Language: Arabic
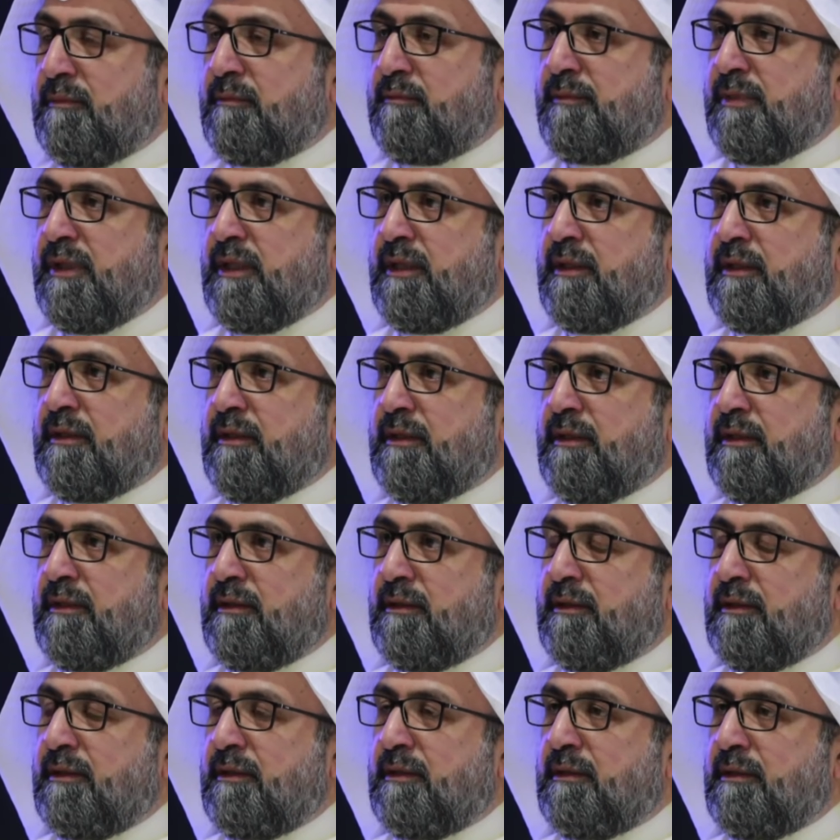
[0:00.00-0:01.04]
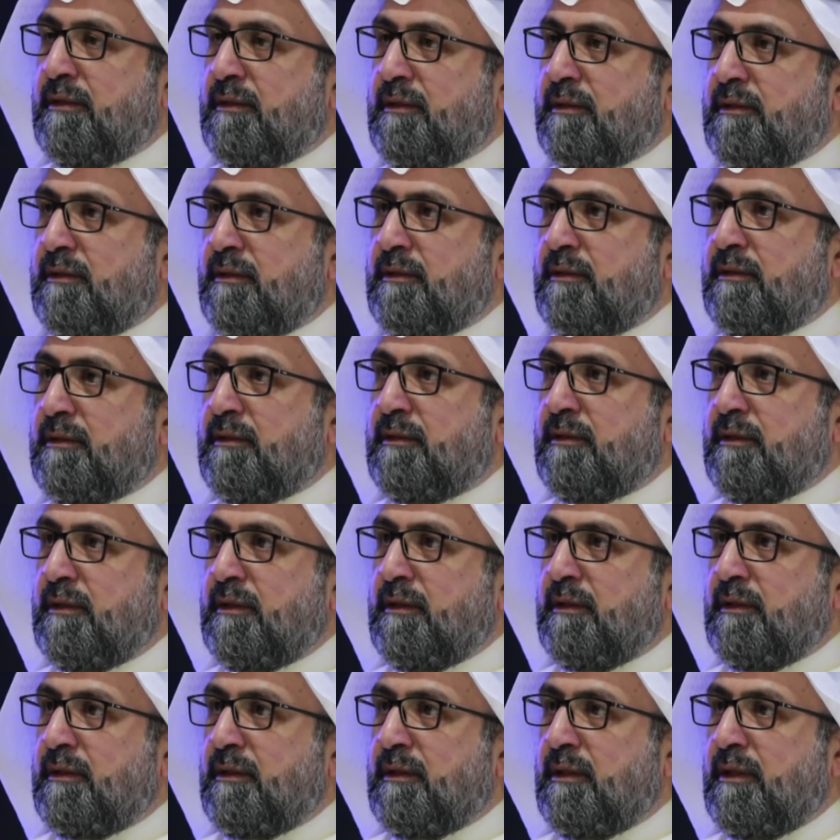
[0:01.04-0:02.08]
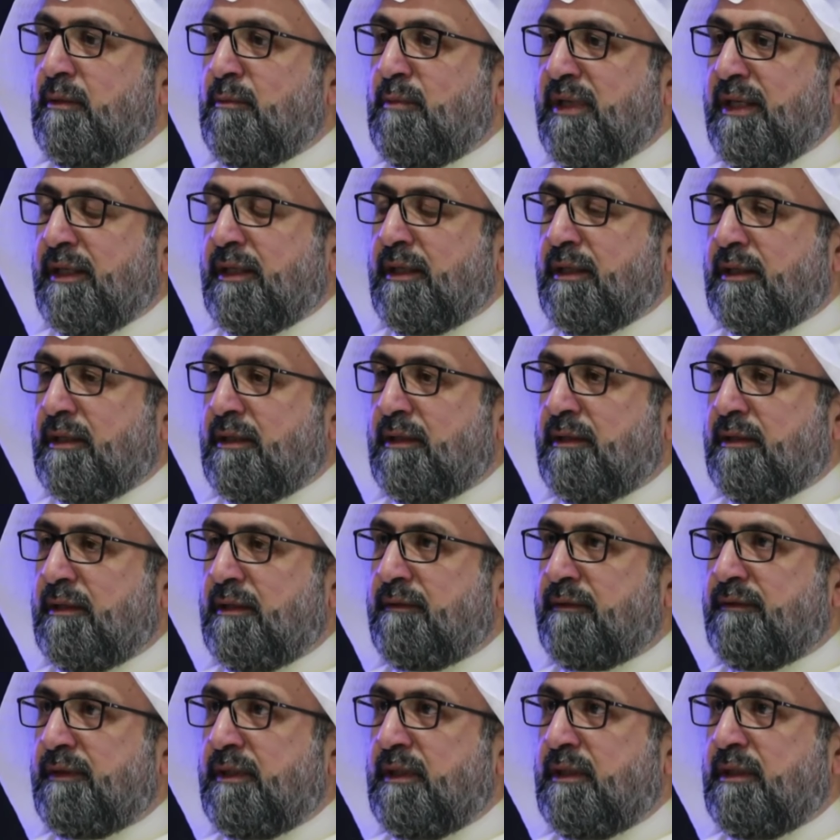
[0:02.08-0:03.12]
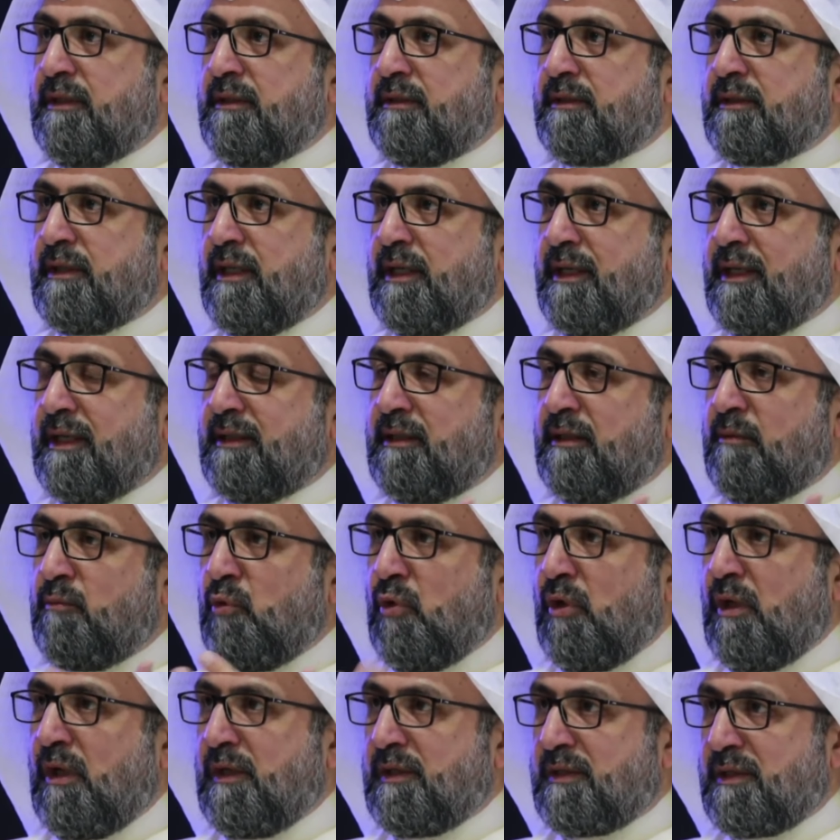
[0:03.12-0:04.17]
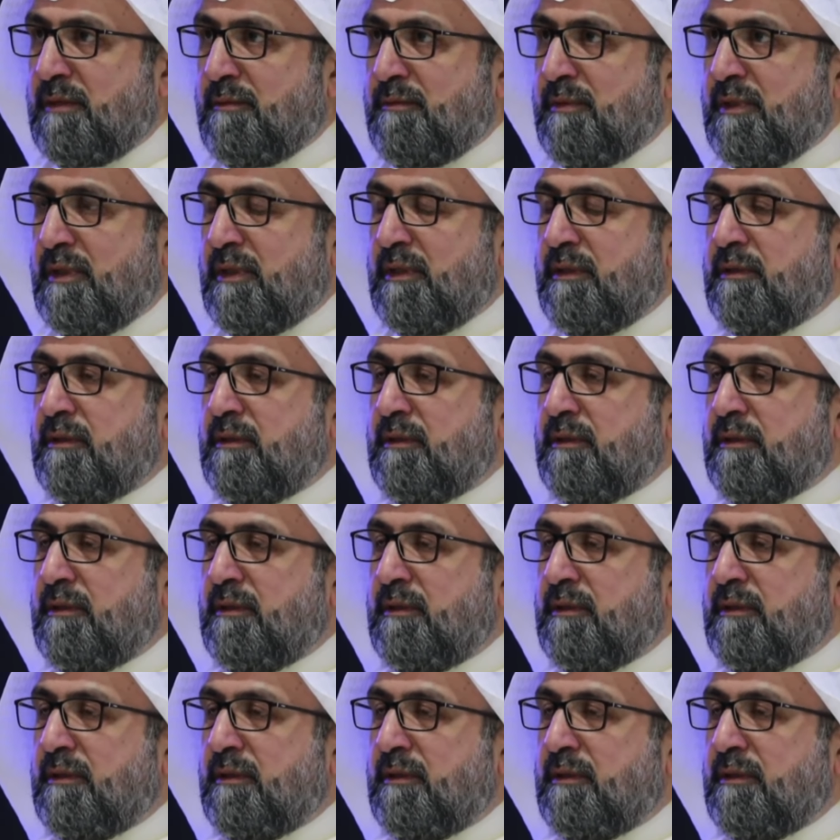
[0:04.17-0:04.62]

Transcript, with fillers: بين البنك في طريقة المحاسبة